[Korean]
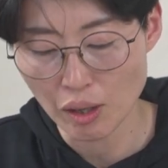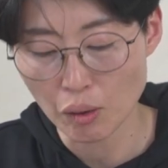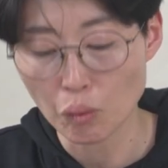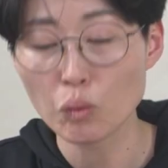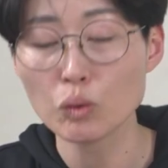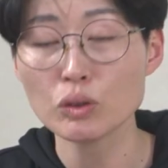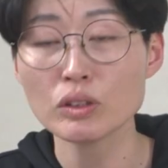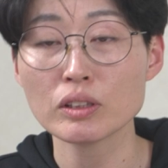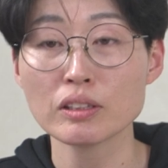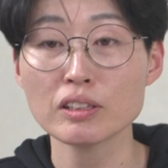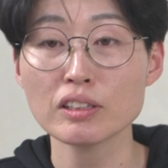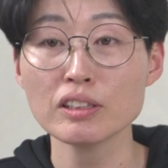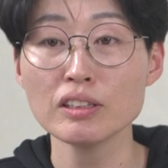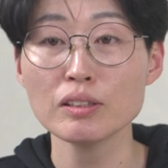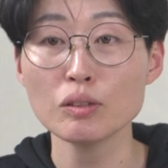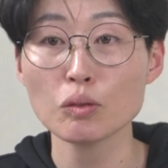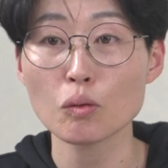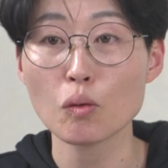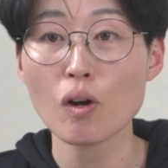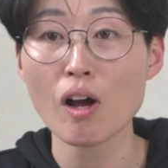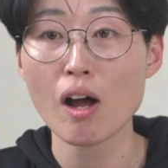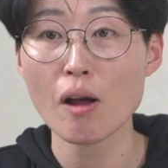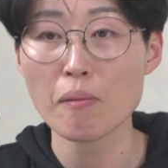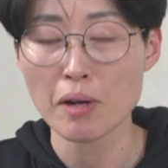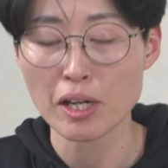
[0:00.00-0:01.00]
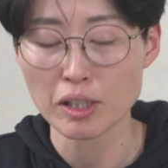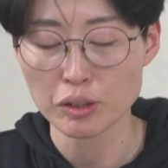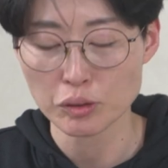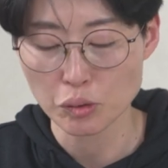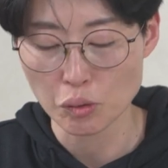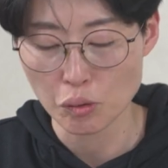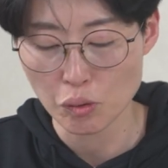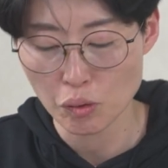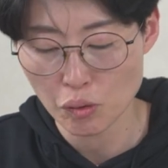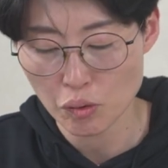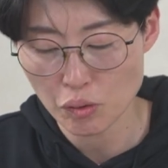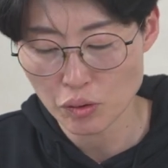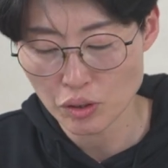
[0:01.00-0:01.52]
오늘은 녹화
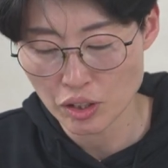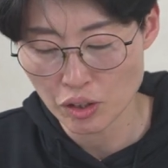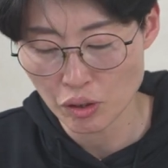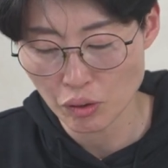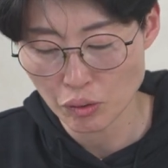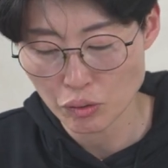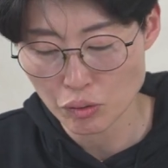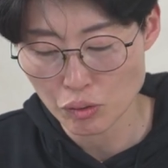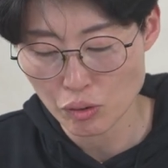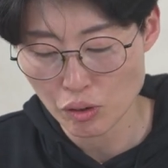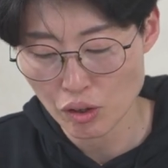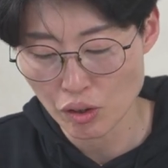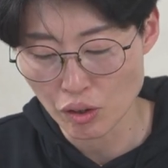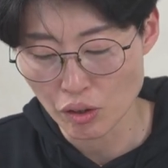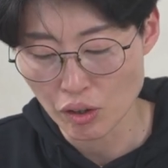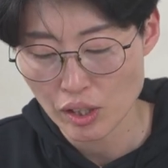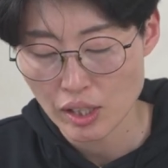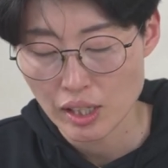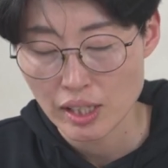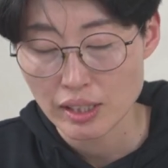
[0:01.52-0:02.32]
방송이었고요.